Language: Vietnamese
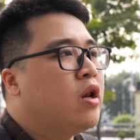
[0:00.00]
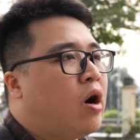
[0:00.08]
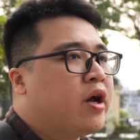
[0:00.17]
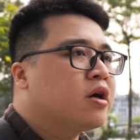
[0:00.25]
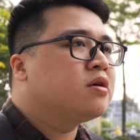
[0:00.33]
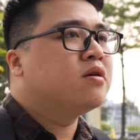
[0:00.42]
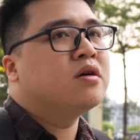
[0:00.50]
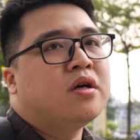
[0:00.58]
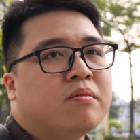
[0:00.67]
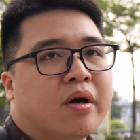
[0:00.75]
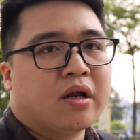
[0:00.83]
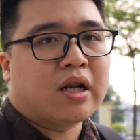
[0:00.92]
đi đấy các thứ
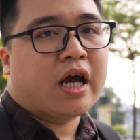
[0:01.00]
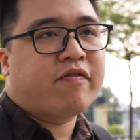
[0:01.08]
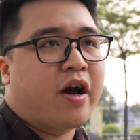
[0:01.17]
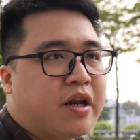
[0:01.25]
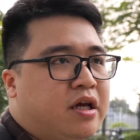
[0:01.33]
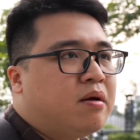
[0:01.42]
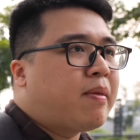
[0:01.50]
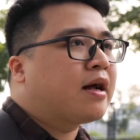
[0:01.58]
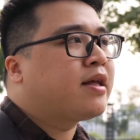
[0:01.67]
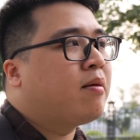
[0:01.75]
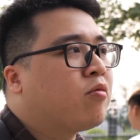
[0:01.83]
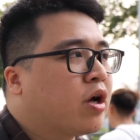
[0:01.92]
thì mình lại phải đi
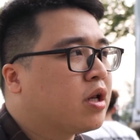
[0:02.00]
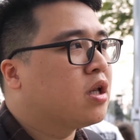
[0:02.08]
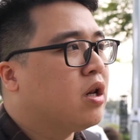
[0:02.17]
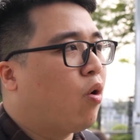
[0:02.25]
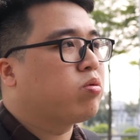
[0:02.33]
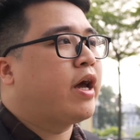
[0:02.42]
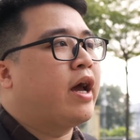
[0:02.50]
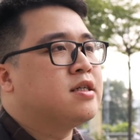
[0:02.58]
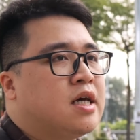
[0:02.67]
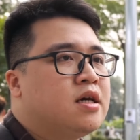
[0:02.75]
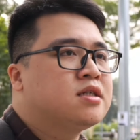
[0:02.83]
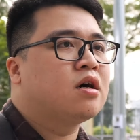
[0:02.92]
mang thêm một cái đồ đọc thẻ
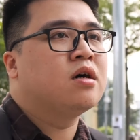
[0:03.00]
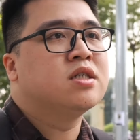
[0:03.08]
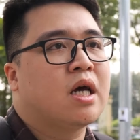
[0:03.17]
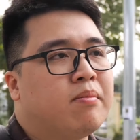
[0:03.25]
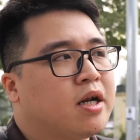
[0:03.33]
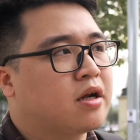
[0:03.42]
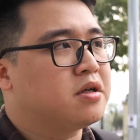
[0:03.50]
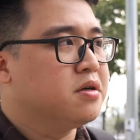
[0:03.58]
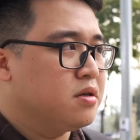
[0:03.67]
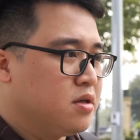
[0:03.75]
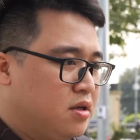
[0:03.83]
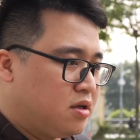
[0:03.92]
dễ rơi dễ mất các
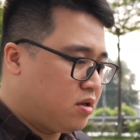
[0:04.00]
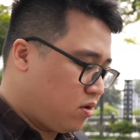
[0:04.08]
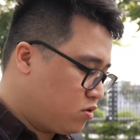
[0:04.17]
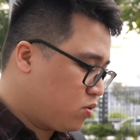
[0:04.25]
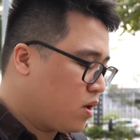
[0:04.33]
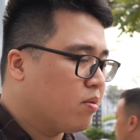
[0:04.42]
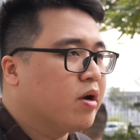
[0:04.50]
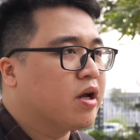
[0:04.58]
thứ nói chung là